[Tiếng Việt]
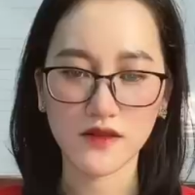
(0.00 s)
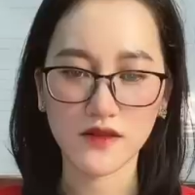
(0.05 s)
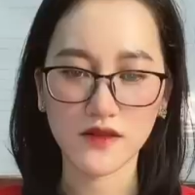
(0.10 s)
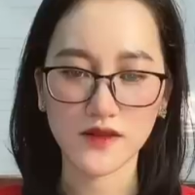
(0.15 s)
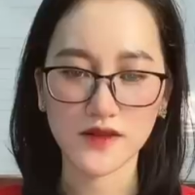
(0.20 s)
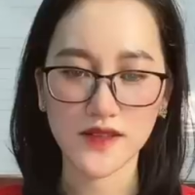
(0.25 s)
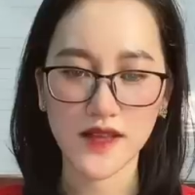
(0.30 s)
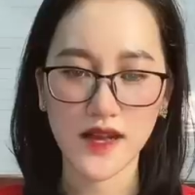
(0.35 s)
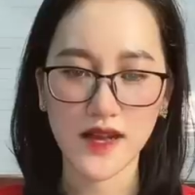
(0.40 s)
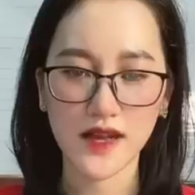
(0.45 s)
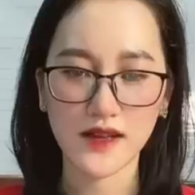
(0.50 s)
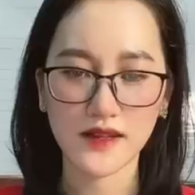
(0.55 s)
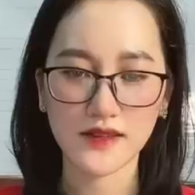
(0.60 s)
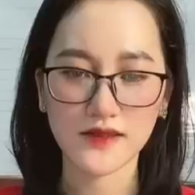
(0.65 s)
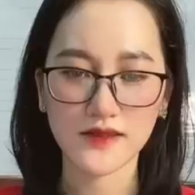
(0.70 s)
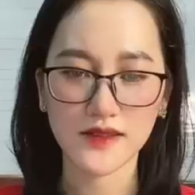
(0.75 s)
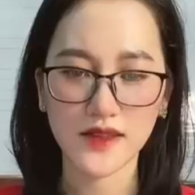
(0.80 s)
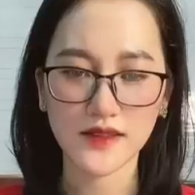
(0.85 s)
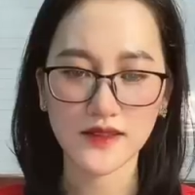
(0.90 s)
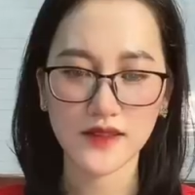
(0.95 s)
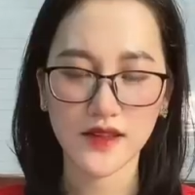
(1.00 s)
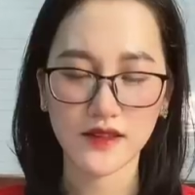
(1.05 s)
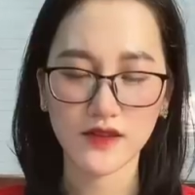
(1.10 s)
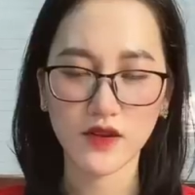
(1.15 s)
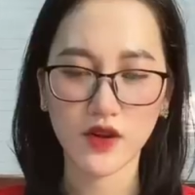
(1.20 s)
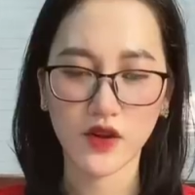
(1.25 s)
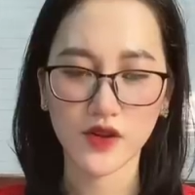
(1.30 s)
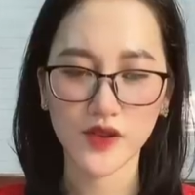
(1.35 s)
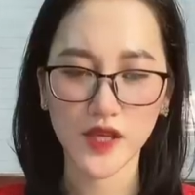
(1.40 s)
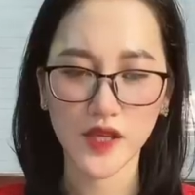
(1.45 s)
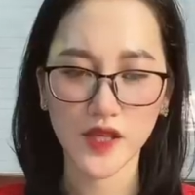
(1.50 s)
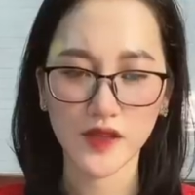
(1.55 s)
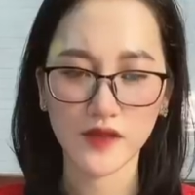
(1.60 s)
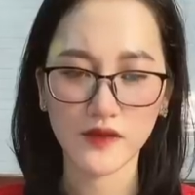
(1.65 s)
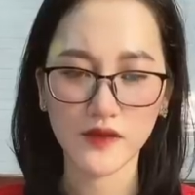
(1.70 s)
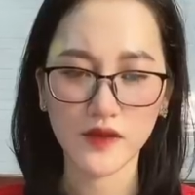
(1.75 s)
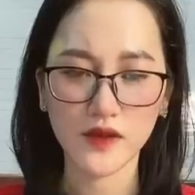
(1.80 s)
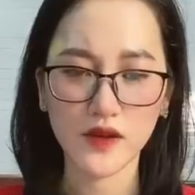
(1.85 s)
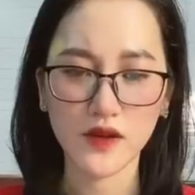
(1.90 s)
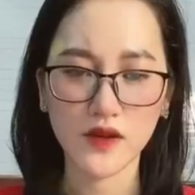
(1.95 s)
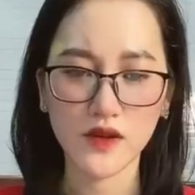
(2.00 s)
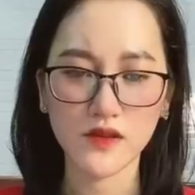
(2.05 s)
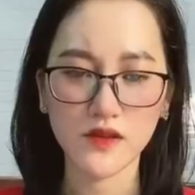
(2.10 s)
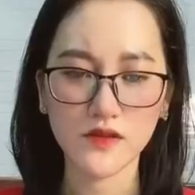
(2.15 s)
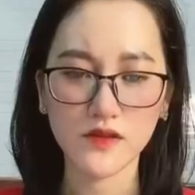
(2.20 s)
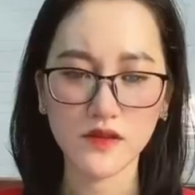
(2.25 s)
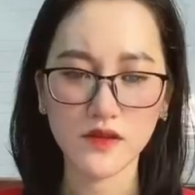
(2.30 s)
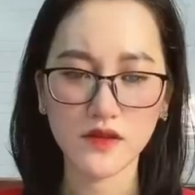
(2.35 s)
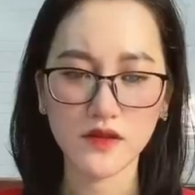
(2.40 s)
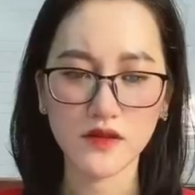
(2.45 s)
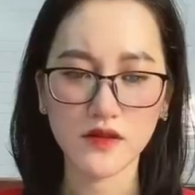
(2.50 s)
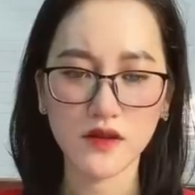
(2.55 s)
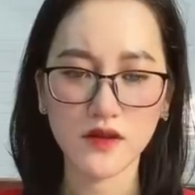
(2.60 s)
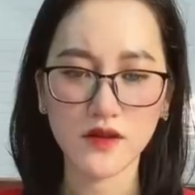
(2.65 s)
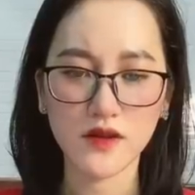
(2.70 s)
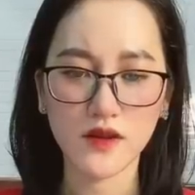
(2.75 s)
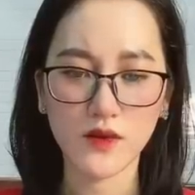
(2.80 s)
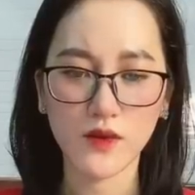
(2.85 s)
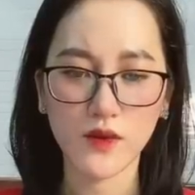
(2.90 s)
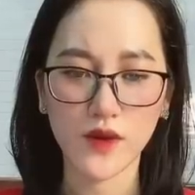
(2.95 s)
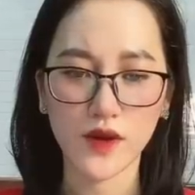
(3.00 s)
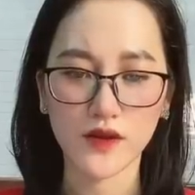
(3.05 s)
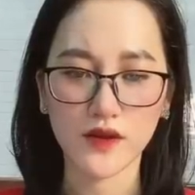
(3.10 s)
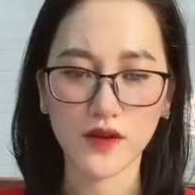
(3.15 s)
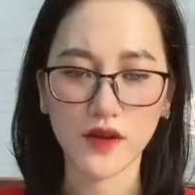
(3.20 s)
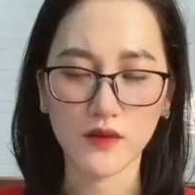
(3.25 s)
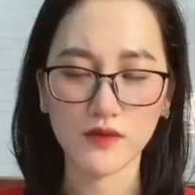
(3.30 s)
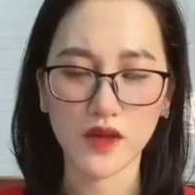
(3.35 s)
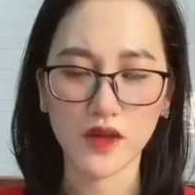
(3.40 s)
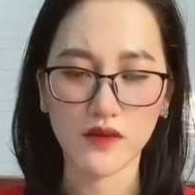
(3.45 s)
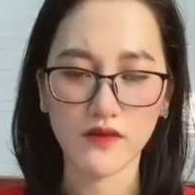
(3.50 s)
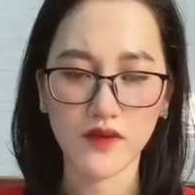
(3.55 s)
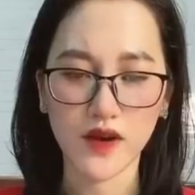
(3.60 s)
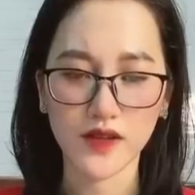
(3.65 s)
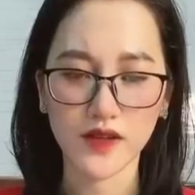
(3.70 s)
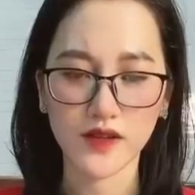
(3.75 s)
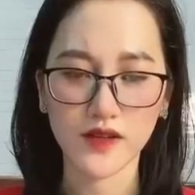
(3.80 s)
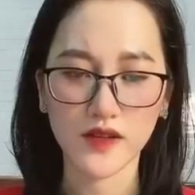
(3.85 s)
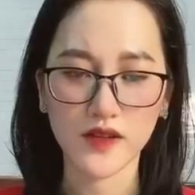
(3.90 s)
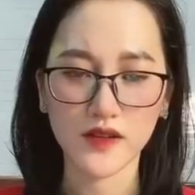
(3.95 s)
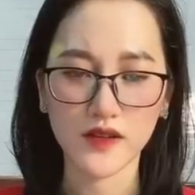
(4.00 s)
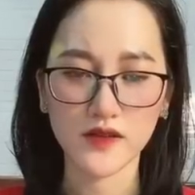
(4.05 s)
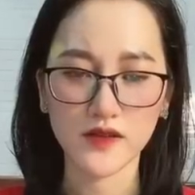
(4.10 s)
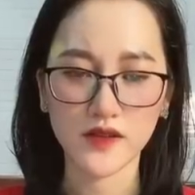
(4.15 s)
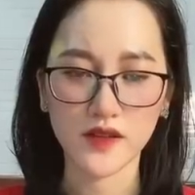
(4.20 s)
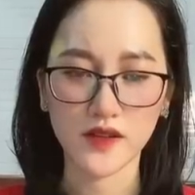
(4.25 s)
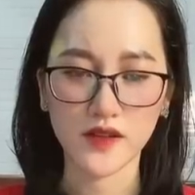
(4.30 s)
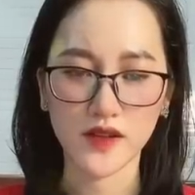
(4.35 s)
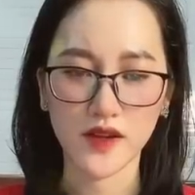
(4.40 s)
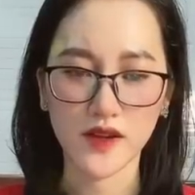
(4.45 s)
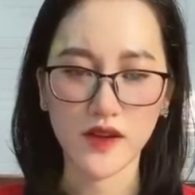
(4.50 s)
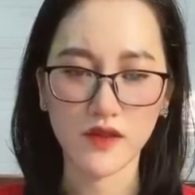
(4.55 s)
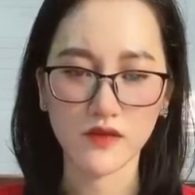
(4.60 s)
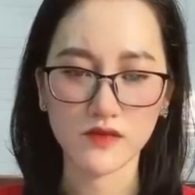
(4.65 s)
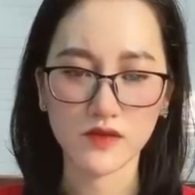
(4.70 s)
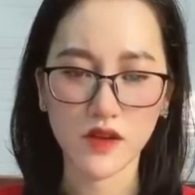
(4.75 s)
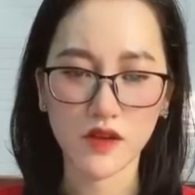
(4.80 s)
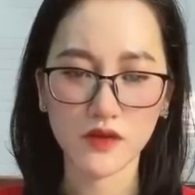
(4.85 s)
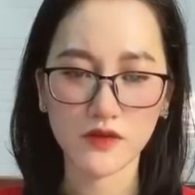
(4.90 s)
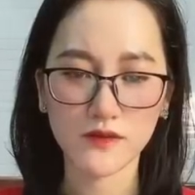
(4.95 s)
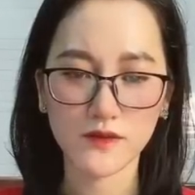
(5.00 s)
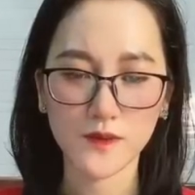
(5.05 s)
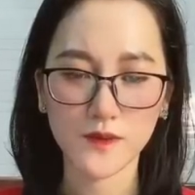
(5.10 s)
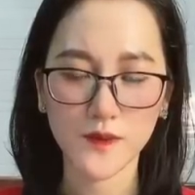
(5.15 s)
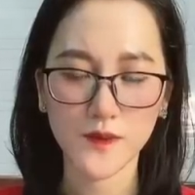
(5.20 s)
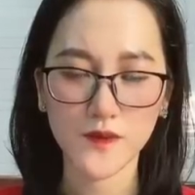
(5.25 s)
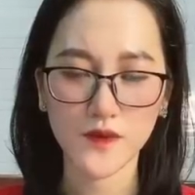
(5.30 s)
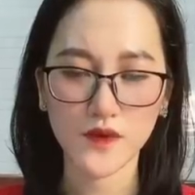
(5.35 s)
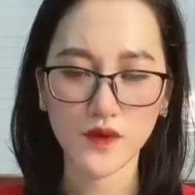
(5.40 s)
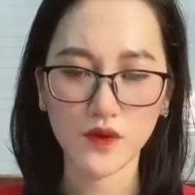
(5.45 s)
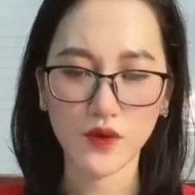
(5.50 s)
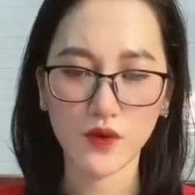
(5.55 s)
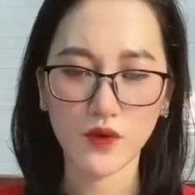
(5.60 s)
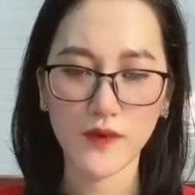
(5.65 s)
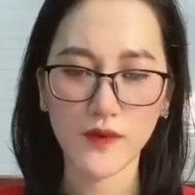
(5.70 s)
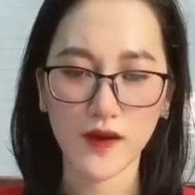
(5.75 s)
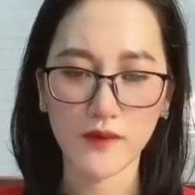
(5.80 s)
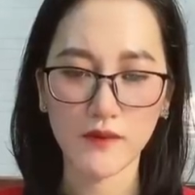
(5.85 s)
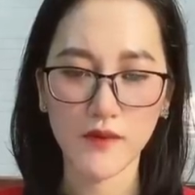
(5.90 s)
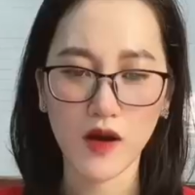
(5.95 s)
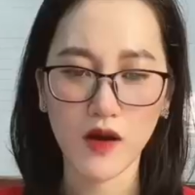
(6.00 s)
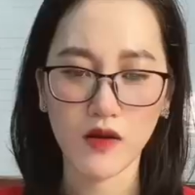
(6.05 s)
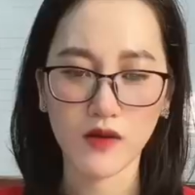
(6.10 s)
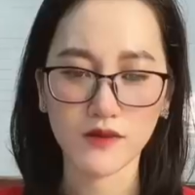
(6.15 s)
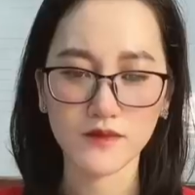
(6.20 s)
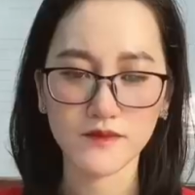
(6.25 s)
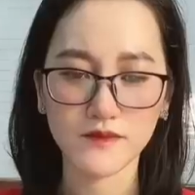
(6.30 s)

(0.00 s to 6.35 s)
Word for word: cởi ra chắc chắn khó nhìn Nhưng Khương Nương Nguyệt không thấy vậy Chỉ thấy đau xót Cô mắng mỏ